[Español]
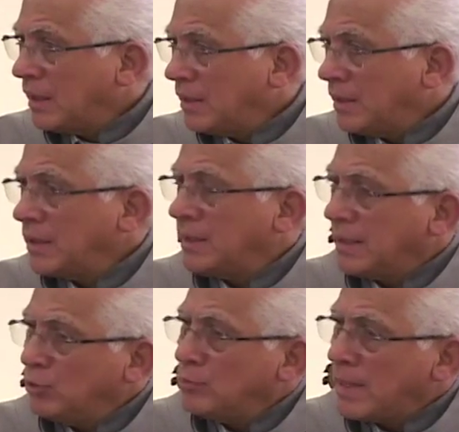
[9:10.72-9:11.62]
la
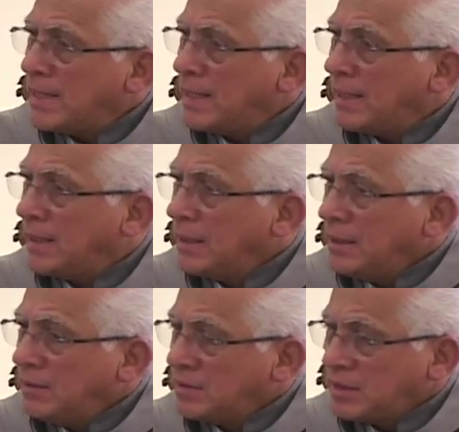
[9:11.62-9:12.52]
dignidad humana
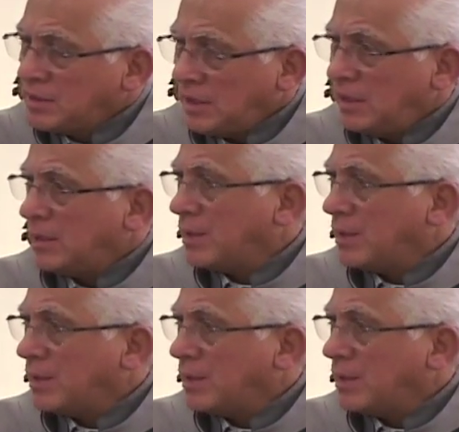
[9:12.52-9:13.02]
no es que se les